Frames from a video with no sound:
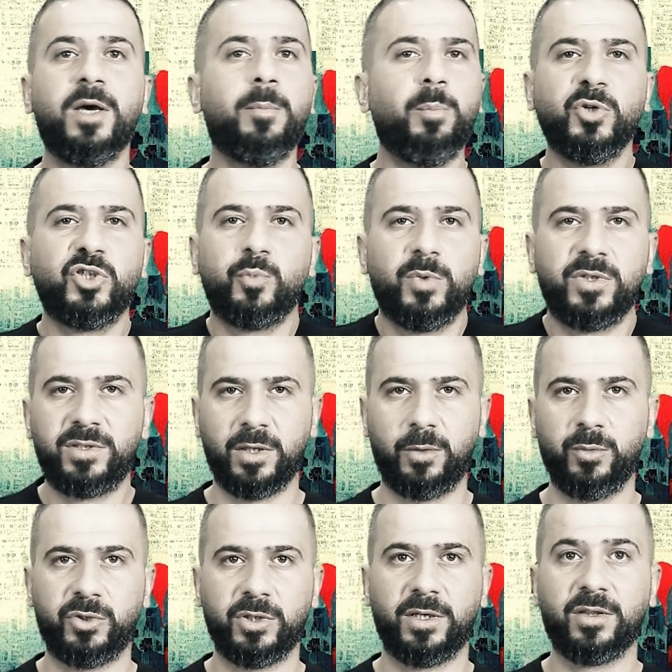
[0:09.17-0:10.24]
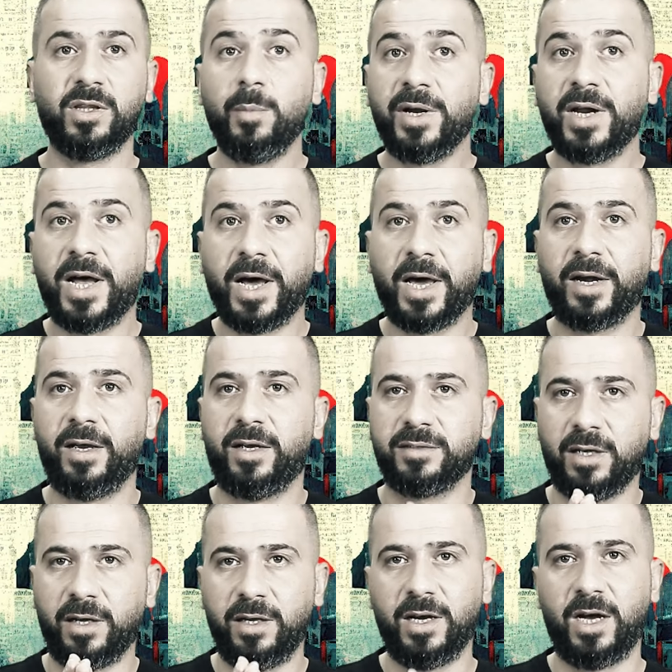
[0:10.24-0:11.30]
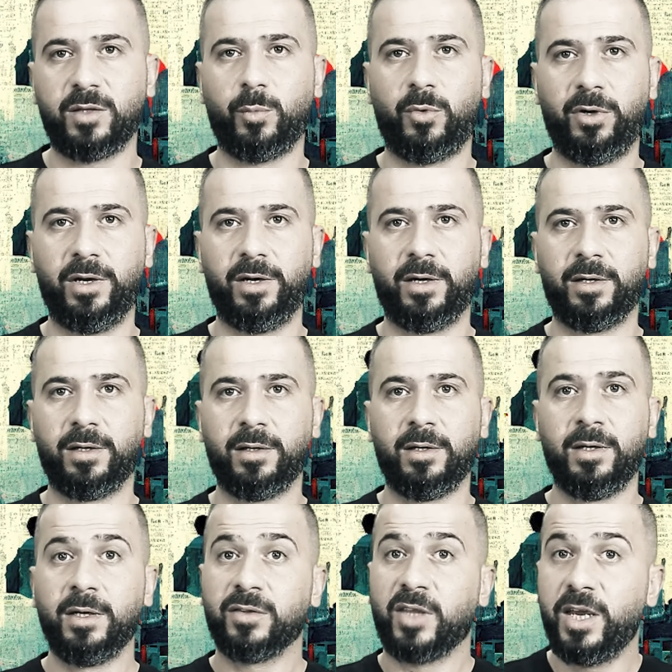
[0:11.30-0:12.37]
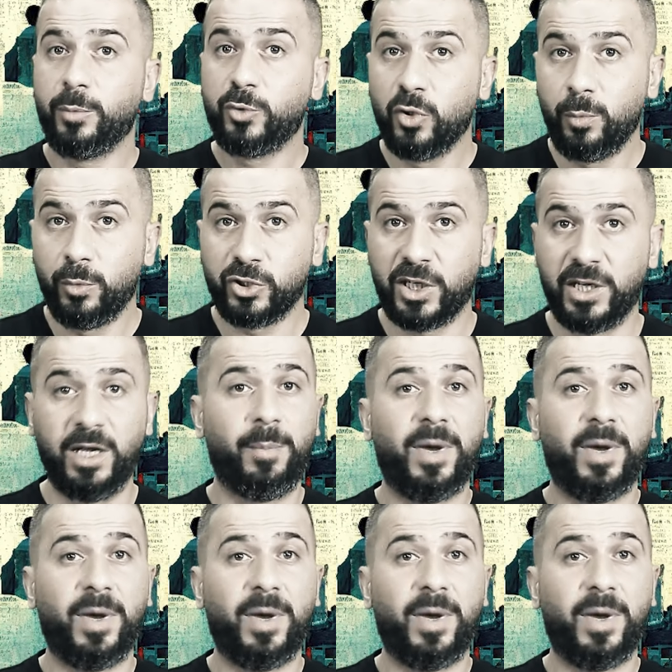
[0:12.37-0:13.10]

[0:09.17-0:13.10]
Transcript: مش متزوجة ضمن آخر إحصائيات معلنة طيب شو المشكلة؟